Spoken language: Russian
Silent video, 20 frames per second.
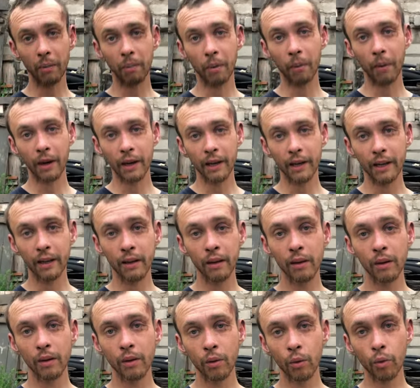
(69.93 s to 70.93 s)
помогли
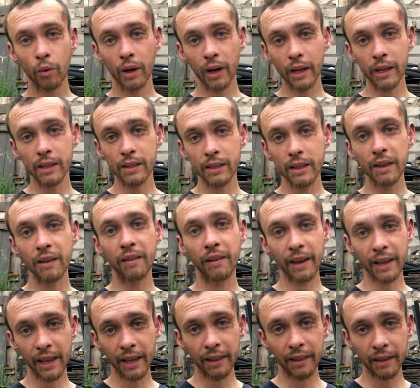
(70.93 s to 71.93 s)
украинские
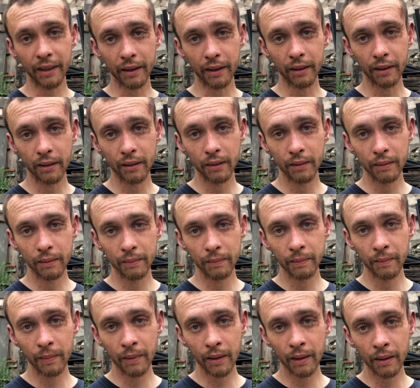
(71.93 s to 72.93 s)
военные,
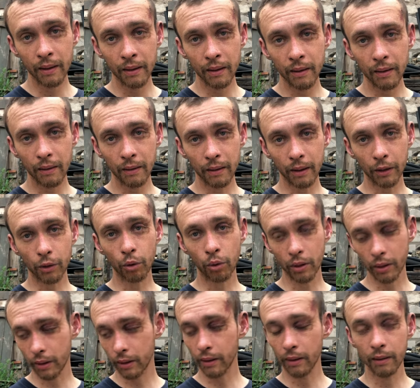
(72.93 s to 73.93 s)

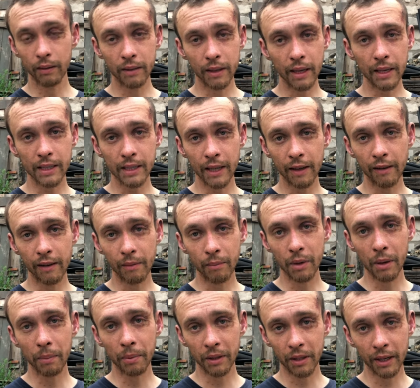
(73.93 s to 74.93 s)
которые не оставили
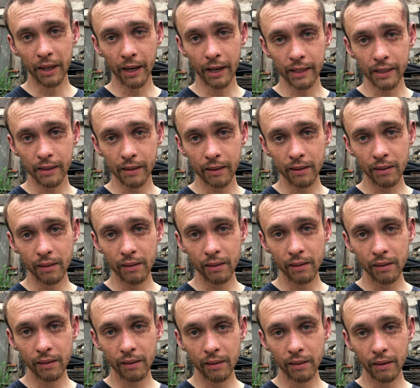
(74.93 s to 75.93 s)
меня подыхать,
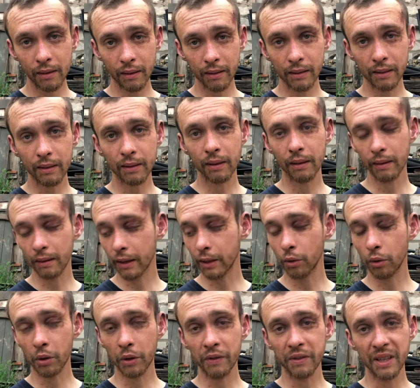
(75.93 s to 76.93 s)
э,
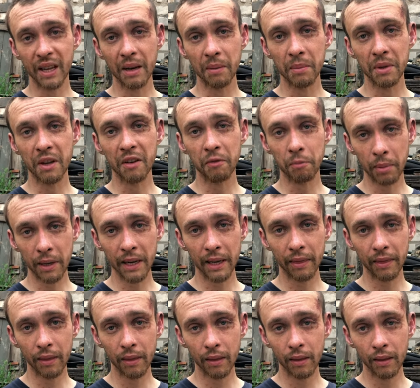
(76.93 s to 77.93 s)
которые взяли меня в
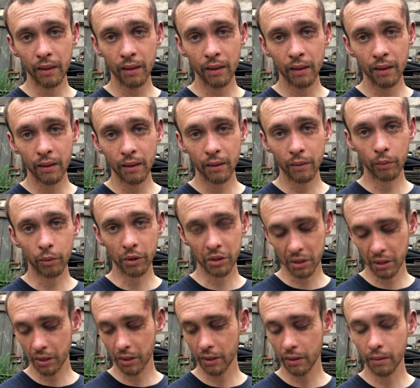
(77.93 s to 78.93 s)
плен,
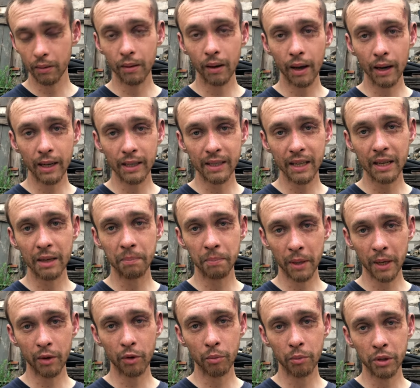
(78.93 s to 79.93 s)
вот, и оказали
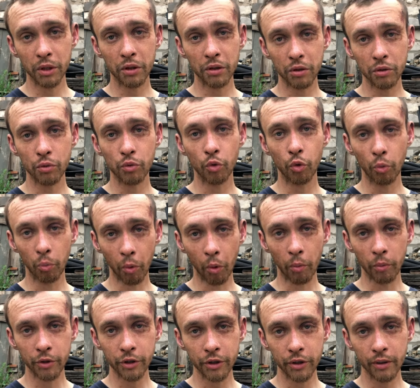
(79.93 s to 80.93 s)
первую медицинскую
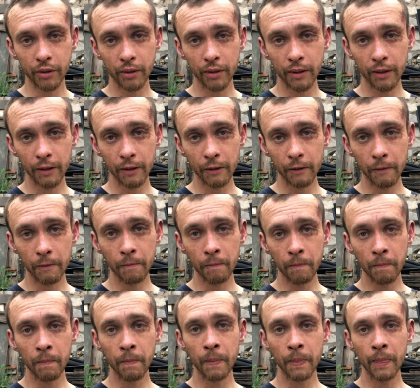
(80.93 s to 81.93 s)
помощь.
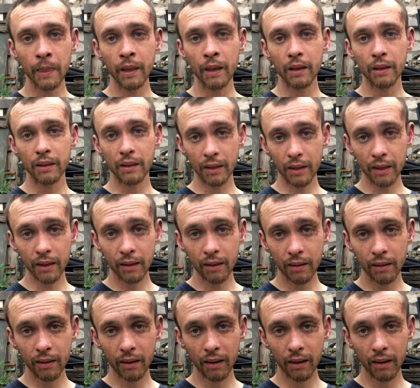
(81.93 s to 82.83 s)
Ты,